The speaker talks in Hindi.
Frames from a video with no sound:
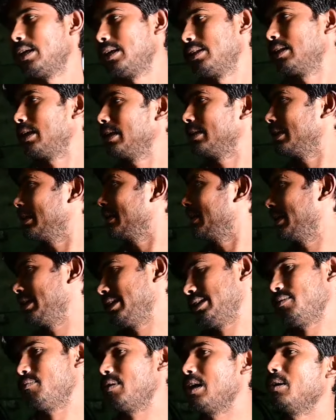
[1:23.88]
अंदाज़ा ये
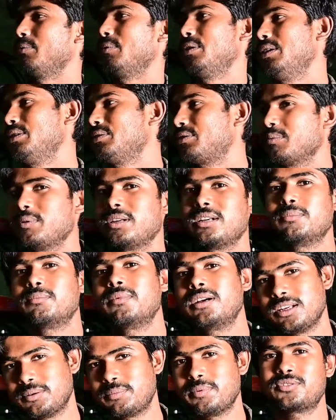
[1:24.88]
है कि बाहुबली इस समय
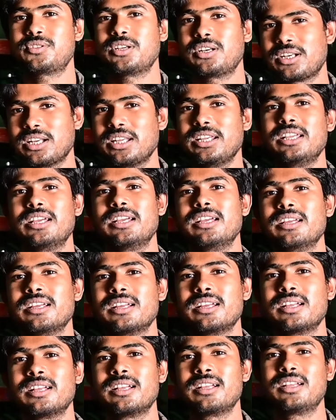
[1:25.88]
नंबर एक पे चल रही है
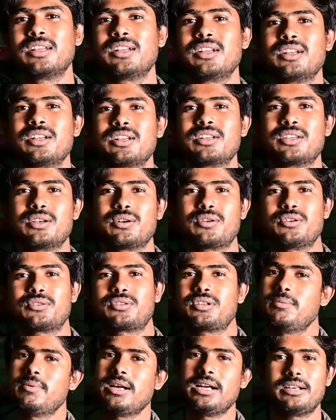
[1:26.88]
अच्छा क्योंकि
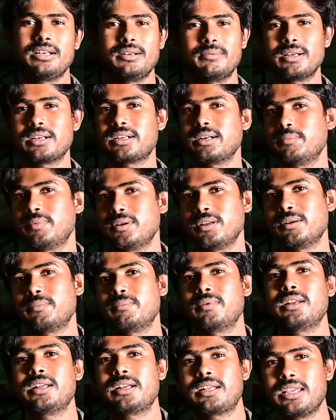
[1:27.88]
उसकी बैटरी बैकअप भी
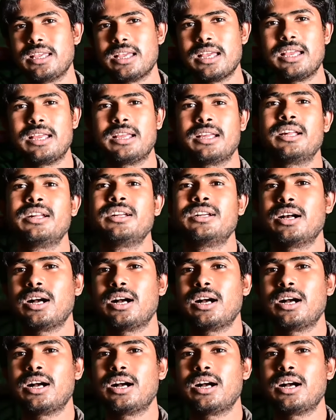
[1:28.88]
नंबर एक की है हाँ,